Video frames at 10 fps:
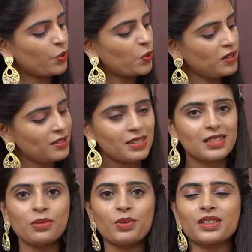గోల్డ్
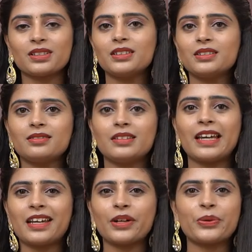సిల్వర్
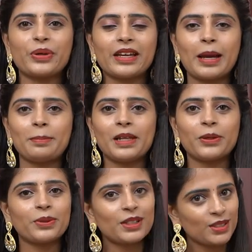ఎక్కడ కూడా గ్యాప్
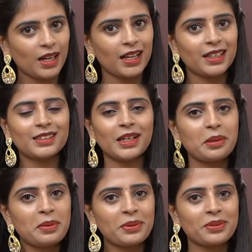లేకుండా చాలా
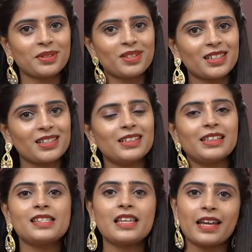చాలా బాగుంటుంది
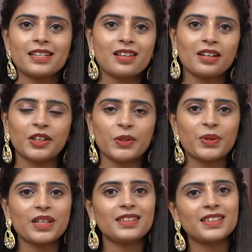ఈ శారీస్ అన్నీ
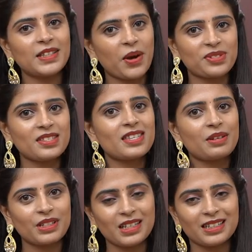కూడా త్రీ థౌజండ్
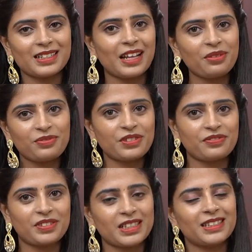సెవెన్ హండ్రెడ్ అండ్
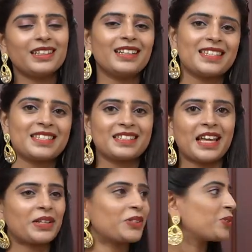ఫిఫ్టీ నెక్స్ట్
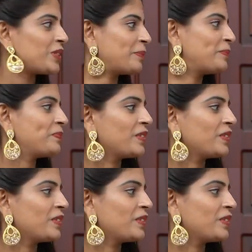శారీ చూద్దాం